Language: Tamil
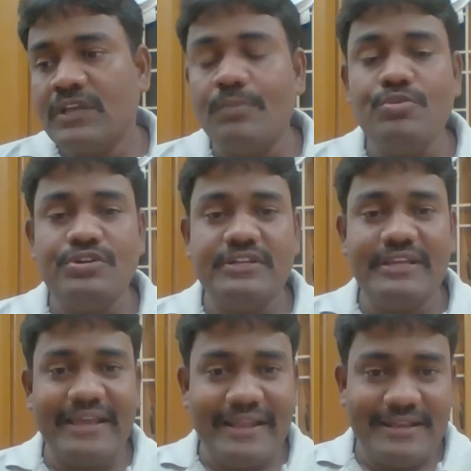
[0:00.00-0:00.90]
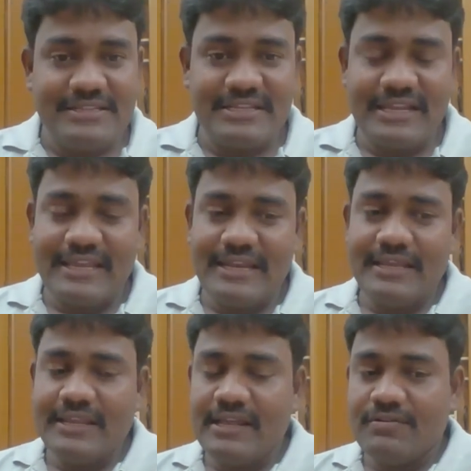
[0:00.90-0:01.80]
கம்யூனிட்டி கைட்லைன்ஸுங்கிற
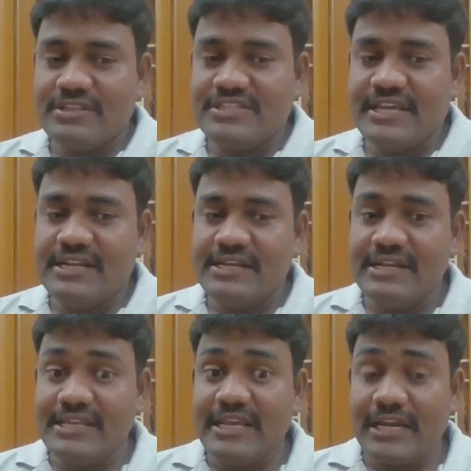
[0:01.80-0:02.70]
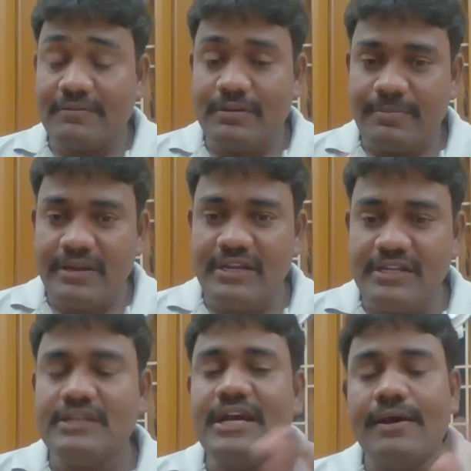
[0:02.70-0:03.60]
கேட்டகரியில் அவர் சேனலை டீஆக்டிவேட் பண்ணிவிட்டு